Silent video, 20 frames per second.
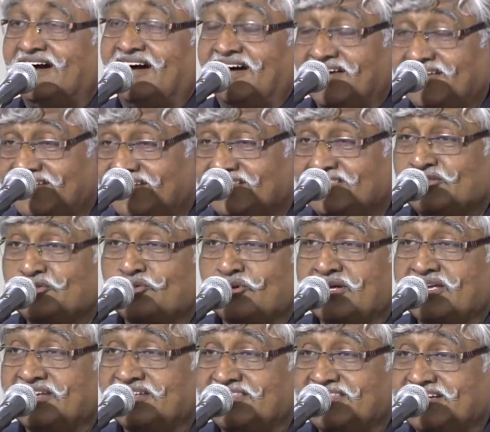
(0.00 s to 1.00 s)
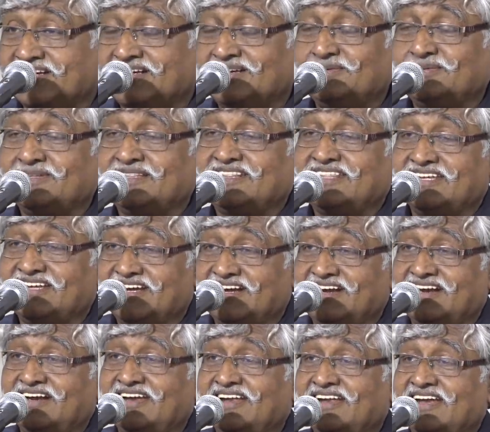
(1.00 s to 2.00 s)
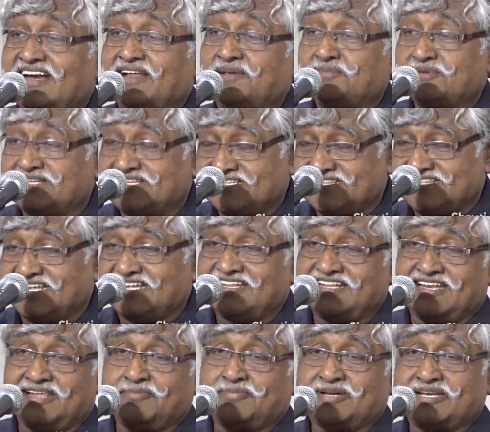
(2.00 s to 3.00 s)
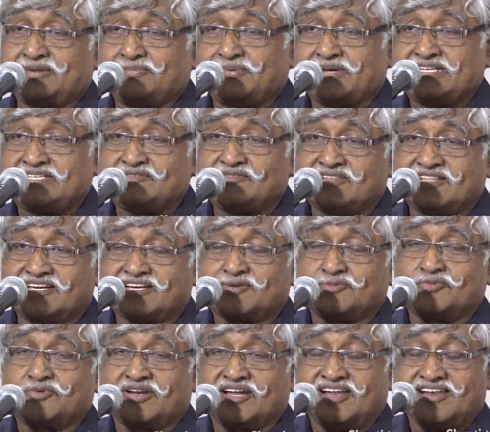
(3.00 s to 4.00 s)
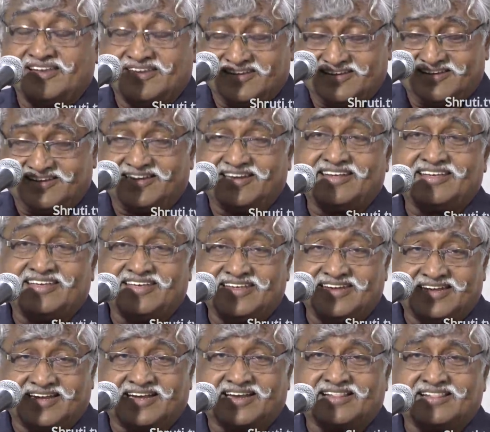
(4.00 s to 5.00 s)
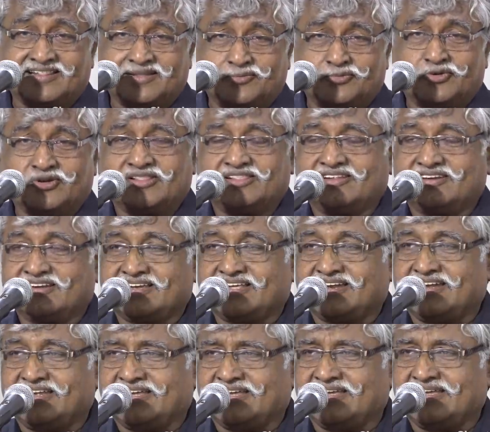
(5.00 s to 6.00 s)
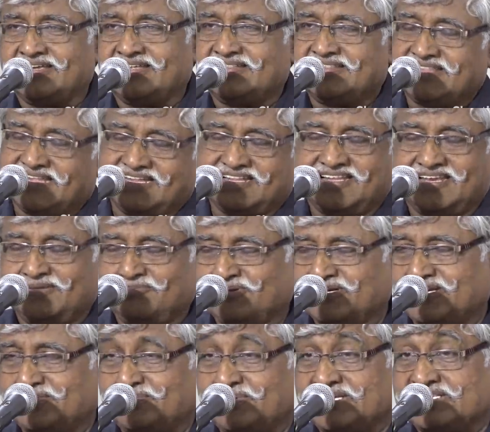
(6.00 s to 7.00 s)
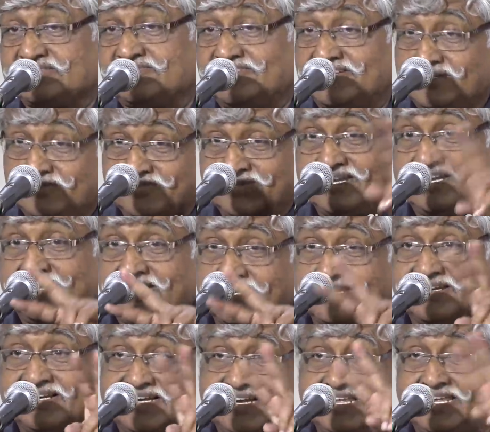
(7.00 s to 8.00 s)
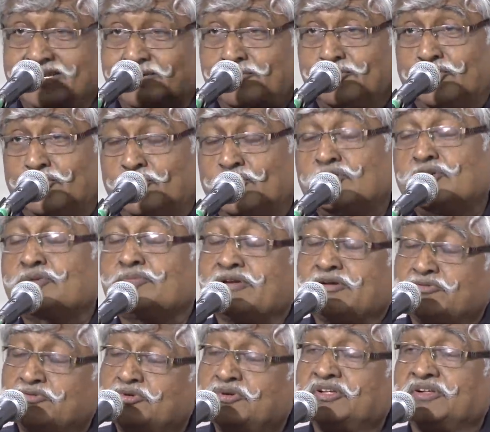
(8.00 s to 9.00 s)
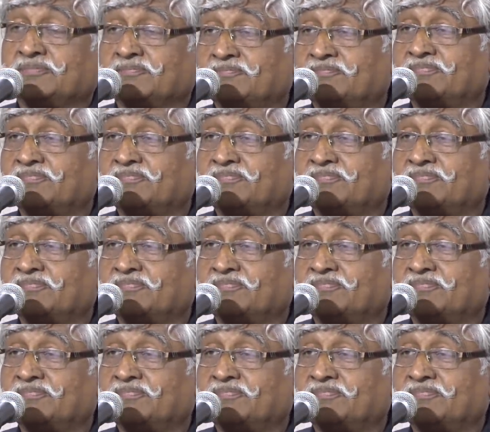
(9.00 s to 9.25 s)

ஆயிரத்தி தொள்ளாயிரத்தி எழுபத்தி ஏழில் நடைபெற்ற தேர்தலை பற்றி பேசுவதற்கு முன்னால் இன்றைக்கு நடந்து முடிந்திருக்கிற தேர்தலை பற்றி பேச வேண்டும் இரண்டுக்கும் இடையிலும் ஒரு ஒற்றுமை உண்டு